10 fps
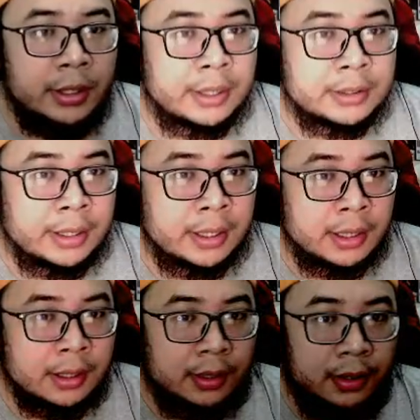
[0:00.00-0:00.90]
SR kah?
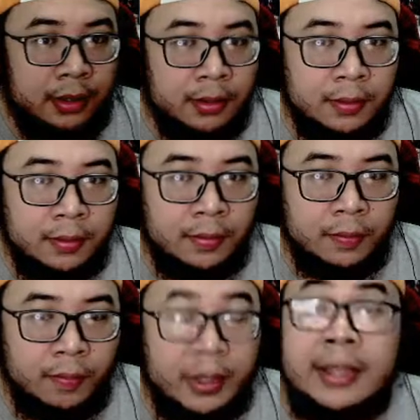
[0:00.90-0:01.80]

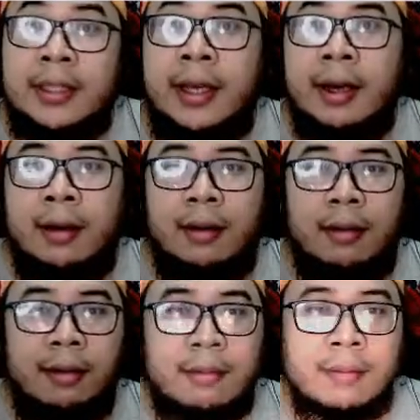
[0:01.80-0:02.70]
SR
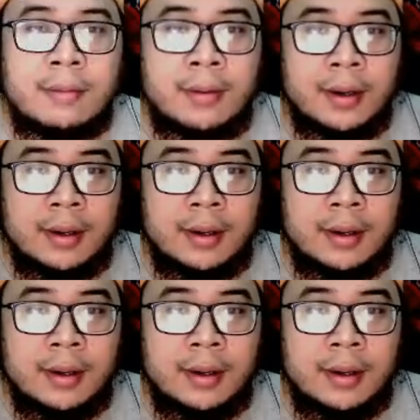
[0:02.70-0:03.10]
semoga